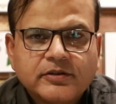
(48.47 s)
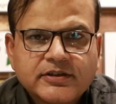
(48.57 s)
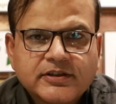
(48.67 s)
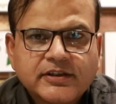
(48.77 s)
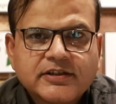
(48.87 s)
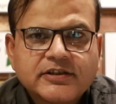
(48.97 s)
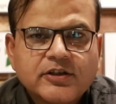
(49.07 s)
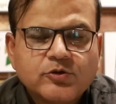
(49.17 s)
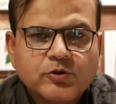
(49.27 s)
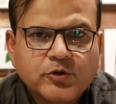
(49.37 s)
इसी तरह से
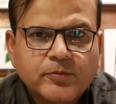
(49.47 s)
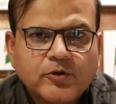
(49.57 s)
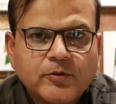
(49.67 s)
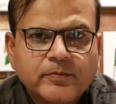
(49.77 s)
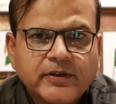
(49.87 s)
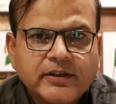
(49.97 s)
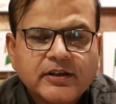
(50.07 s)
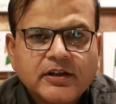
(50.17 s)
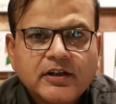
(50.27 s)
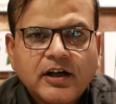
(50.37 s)
यूट्यूब के ऊपर
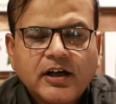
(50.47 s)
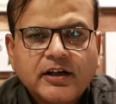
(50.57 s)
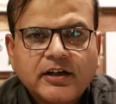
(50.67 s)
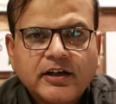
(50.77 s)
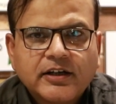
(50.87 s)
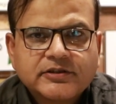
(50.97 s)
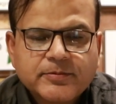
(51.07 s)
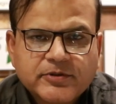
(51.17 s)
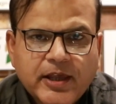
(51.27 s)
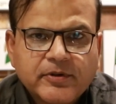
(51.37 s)

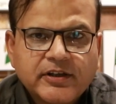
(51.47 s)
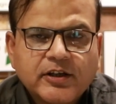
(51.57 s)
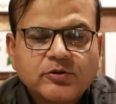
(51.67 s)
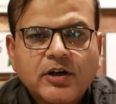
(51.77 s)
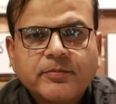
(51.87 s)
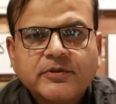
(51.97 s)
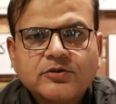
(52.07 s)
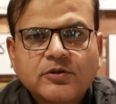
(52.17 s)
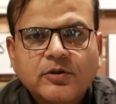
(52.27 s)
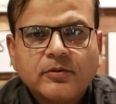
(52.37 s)
सब्सक्राइब करेंगे तो आपकी जो